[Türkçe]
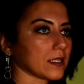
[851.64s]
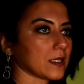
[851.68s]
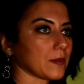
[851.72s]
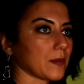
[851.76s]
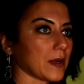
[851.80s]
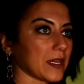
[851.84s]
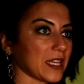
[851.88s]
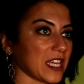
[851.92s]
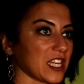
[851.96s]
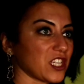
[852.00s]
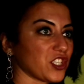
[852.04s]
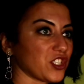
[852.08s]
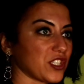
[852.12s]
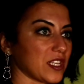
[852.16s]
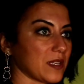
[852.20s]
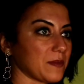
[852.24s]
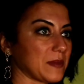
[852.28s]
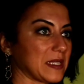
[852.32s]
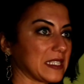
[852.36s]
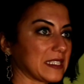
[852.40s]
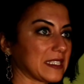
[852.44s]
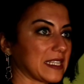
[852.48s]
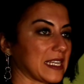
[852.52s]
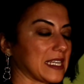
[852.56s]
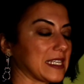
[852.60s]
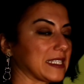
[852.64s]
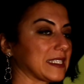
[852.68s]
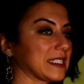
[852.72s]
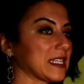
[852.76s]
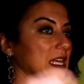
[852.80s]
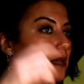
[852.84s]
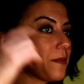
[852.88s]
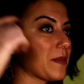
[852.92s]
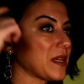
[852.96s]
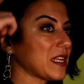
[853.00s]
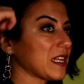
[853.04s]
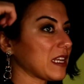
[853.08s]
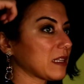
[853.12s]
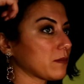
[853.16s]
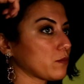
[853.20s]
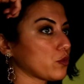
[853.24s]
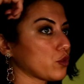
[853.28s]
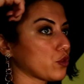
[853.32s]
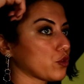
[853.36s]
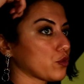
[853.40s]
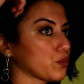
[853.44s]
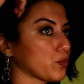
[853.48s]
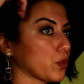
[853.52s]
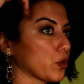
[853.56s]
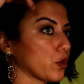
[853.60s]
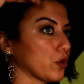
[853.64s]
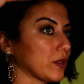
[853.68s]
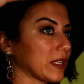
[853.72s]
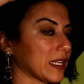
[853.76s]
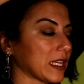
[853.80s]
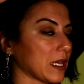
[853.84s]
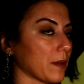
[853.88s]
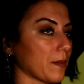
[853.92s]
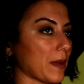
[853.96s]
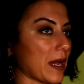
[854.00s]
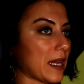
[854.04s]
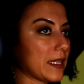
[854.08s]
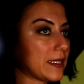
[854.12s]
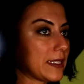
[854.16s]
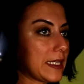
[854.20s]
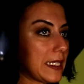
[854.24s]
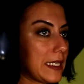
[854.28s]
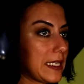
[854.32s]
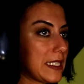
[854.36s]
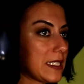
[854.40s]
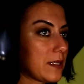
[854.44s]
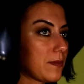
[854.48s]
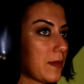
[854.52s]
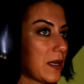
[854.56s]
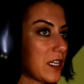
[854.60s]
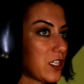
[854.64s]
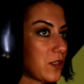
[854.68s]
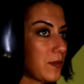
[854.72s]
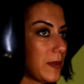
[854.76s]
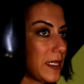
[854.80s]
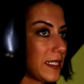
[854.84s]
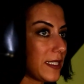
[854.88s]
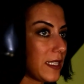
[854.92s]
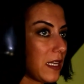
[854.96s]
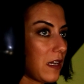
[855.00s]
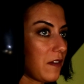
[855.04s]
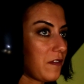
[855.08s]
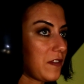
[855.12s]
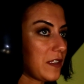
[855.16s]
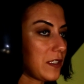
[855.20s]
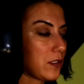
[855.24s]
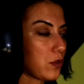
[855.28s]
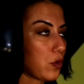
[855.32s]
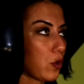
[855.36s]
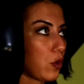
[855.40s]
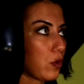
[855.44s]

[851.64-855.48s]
kısma geçtiğimizde ise 1.73 boyundaki bendeniz baş mesafesi